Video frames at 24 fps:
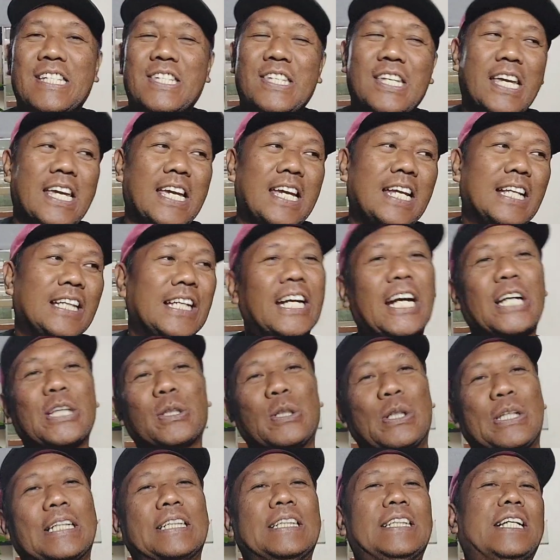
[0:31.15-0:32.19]
Kasi hindi
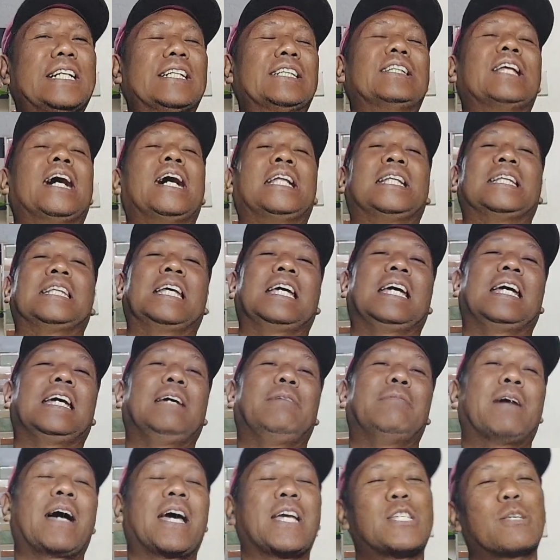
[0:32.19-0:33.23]
katulad ng
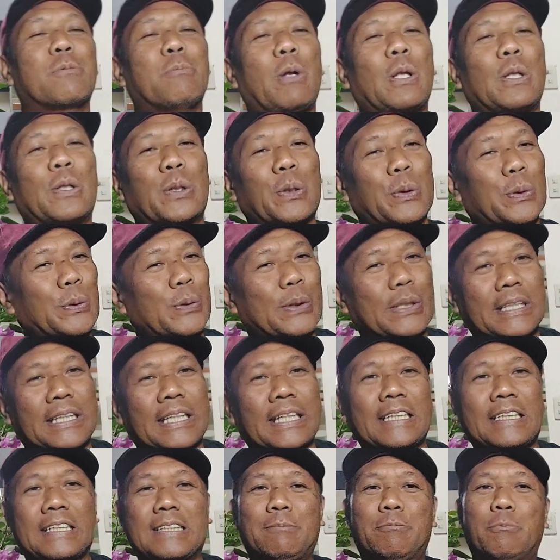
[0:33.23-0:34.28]
dati, mga small
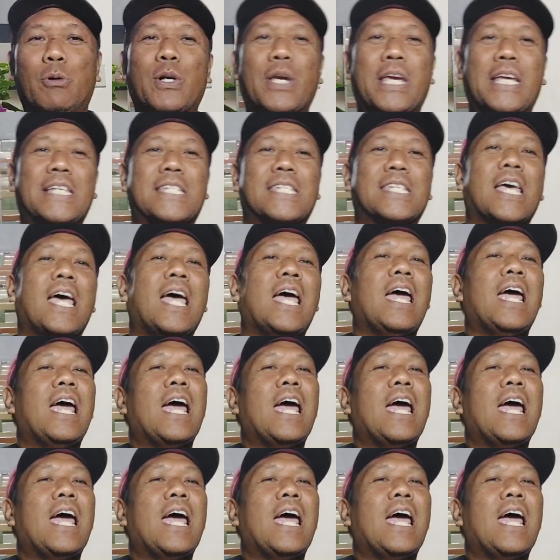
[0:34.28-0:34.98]
rooted bugis